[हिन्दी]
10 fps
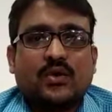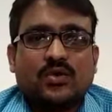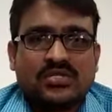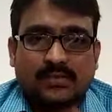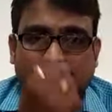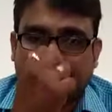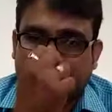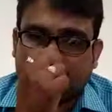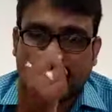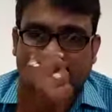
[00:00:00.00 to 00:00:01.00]
लोकसभा
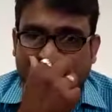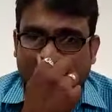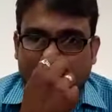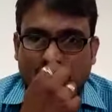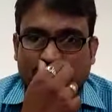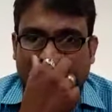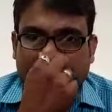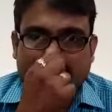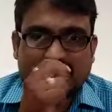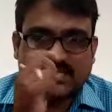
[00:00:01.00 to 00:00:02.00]
और दूसरा
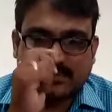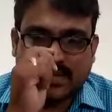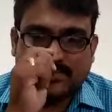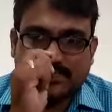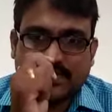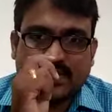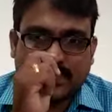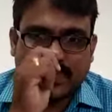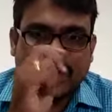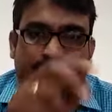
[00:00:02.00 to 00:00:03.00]
है राज्यसभा
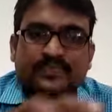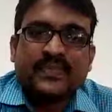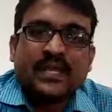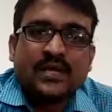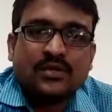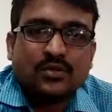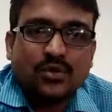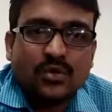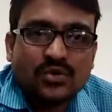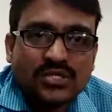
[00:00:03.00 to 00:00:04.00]
ओके तो
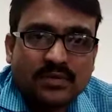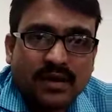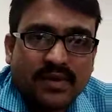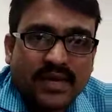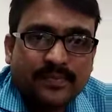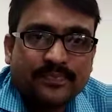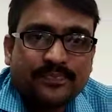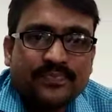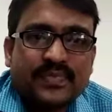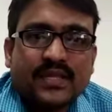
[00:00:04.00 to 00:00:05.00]
लोकसभा में
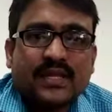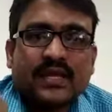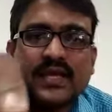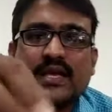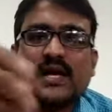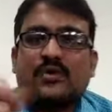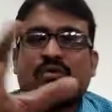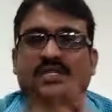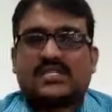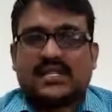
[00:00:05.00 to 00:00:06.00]
एक
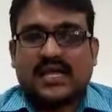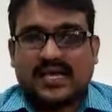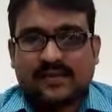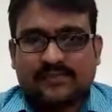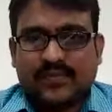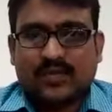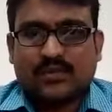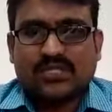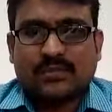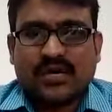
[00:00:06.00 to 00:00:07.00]
कानून किसी ने लाया
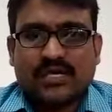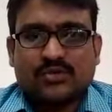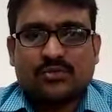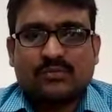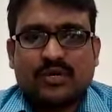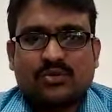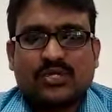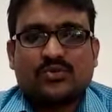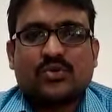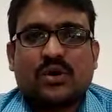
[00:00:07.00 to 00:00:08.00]
लोकसभा के जो मेंबर
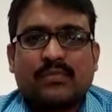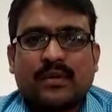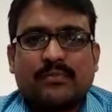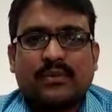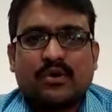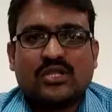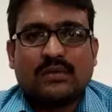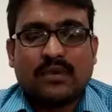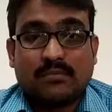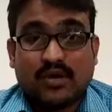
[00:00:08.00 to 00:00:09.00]
होते हैं उसको हम एमपी बोलते
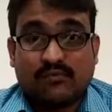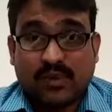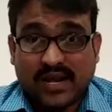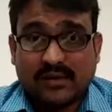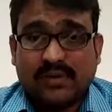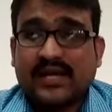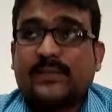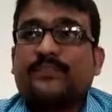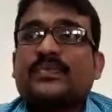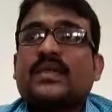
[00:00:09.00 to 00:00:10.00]
हैं मेंबर ऑफ पार्लियामेंट